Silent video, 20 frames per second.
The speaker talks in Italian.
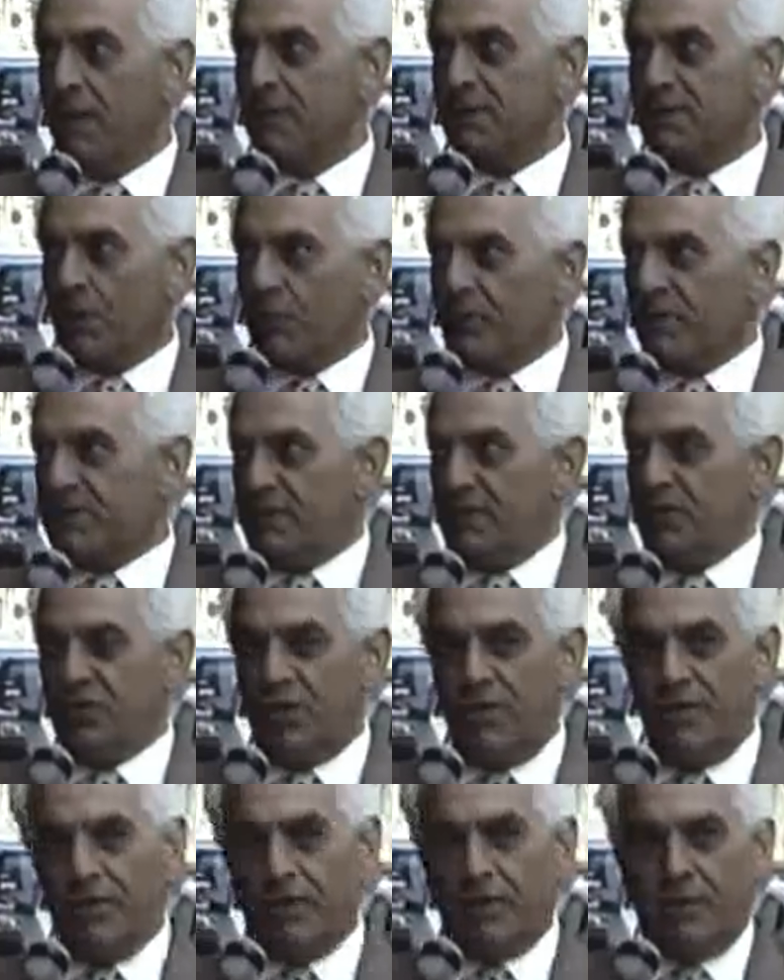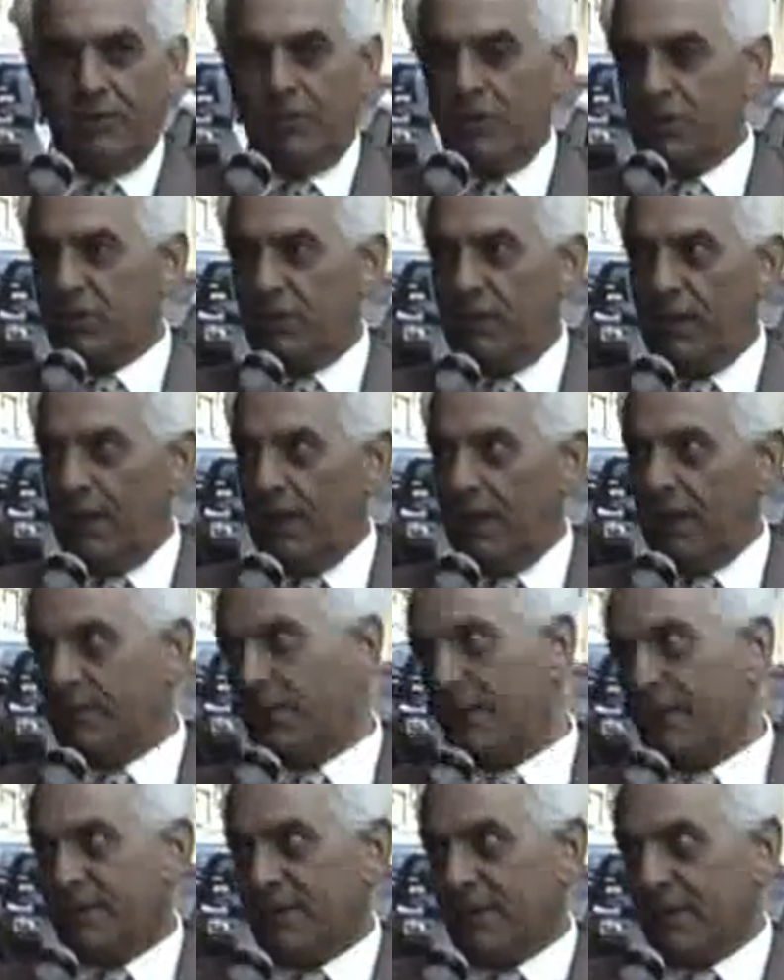Se questi ingegneri non sono
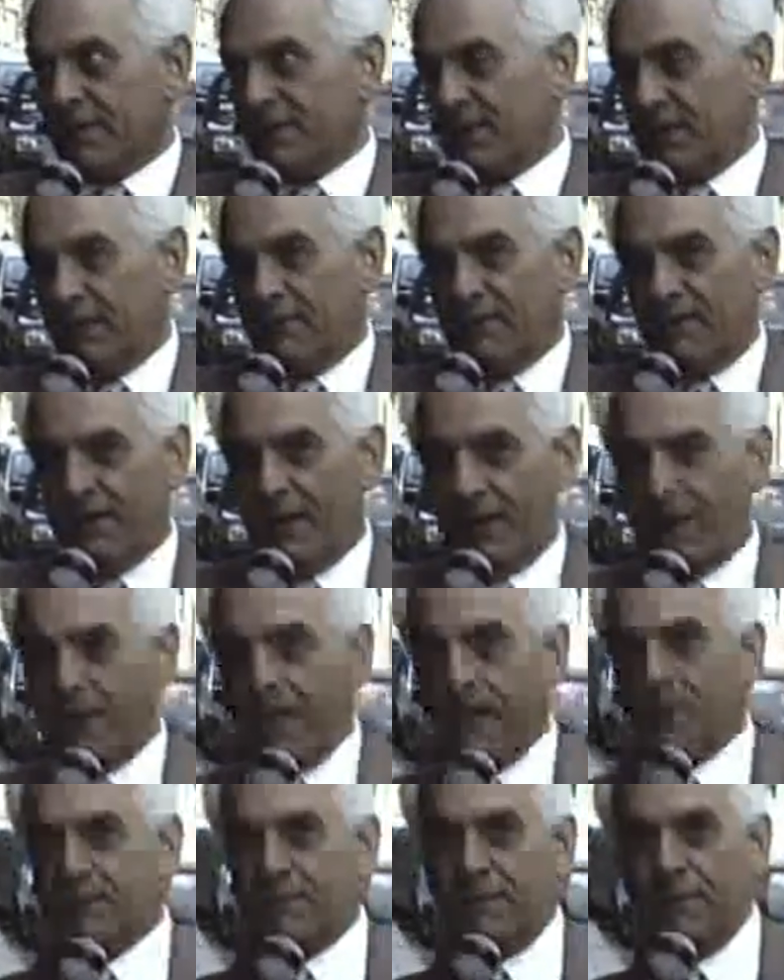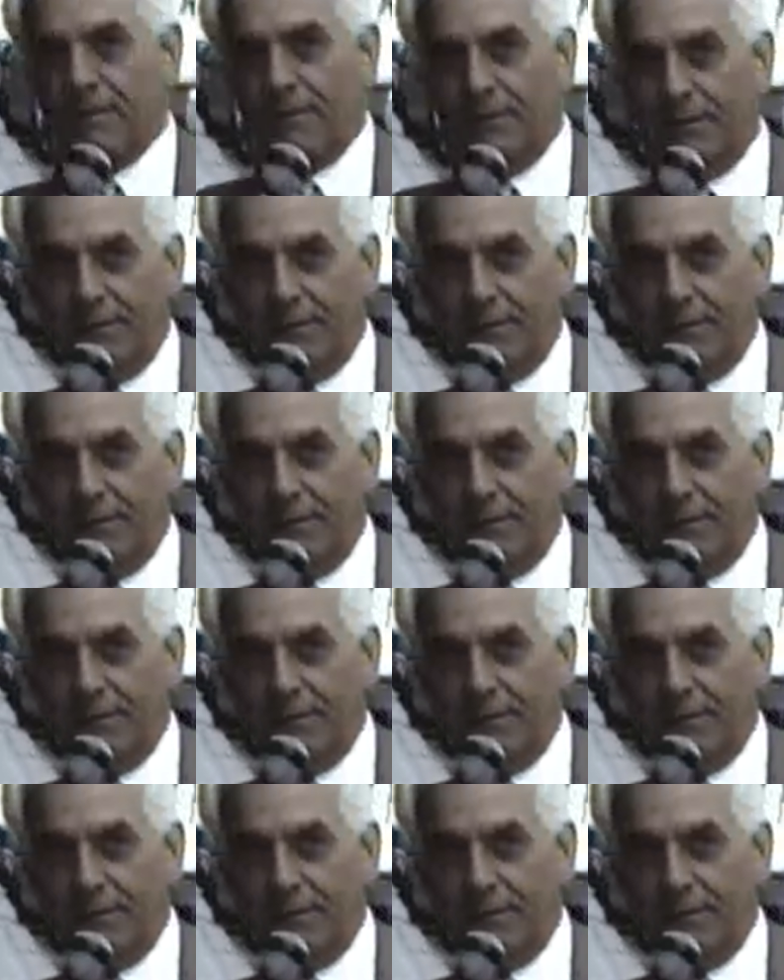all'altezza che se ne vanno a casa.